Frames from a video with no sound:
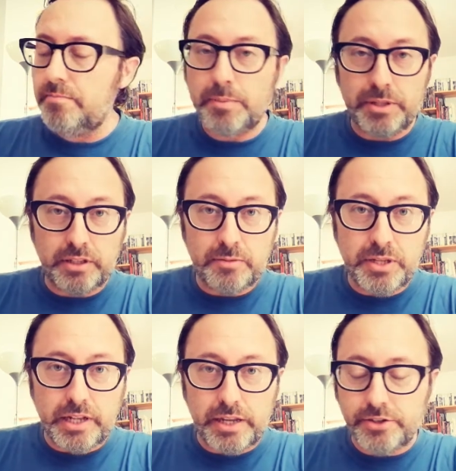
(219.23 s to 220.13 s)

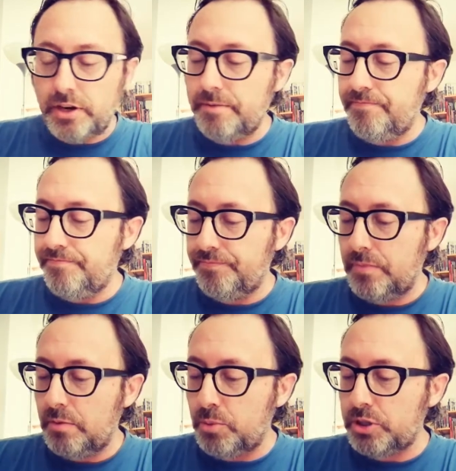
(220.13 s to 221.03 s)
Permettetemi di leggerle.
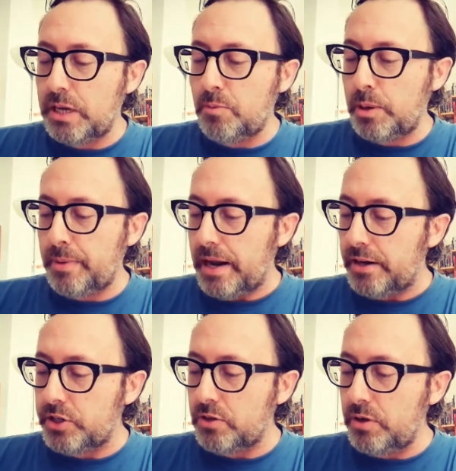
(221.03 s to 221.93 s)
Possiamo
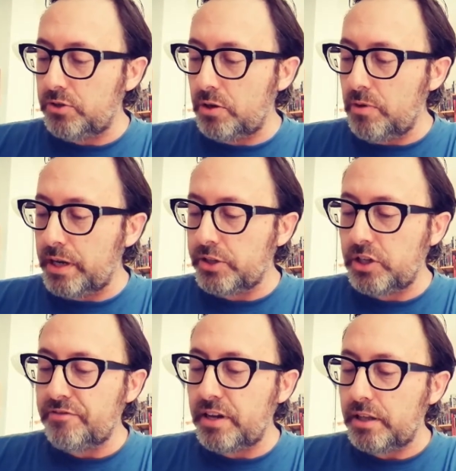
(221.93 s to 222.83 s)
prepararci, questo è quel che
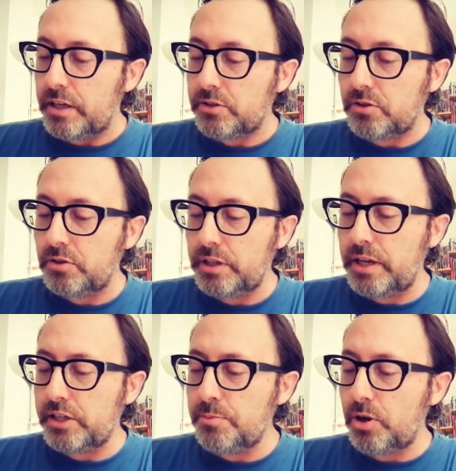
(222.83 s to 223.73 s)
c'è da fare adesso,
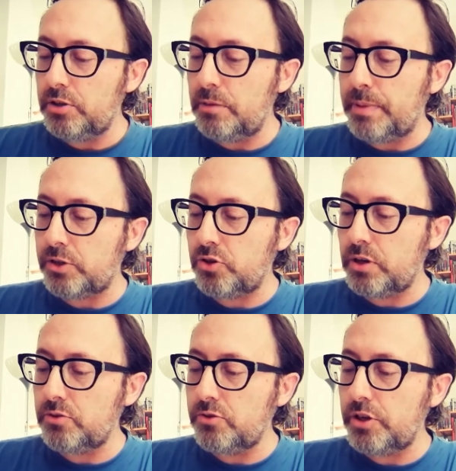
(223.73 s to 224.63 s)
tenerci pronti per ciò
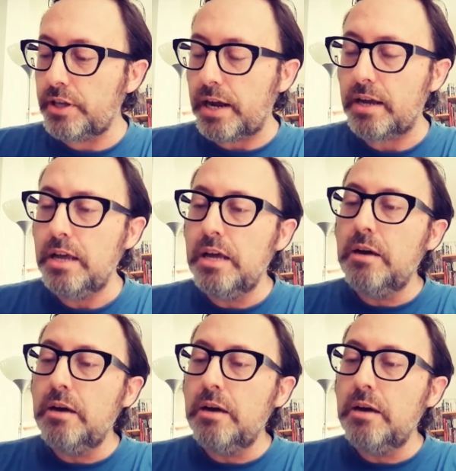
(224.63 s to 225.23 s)
che succederà,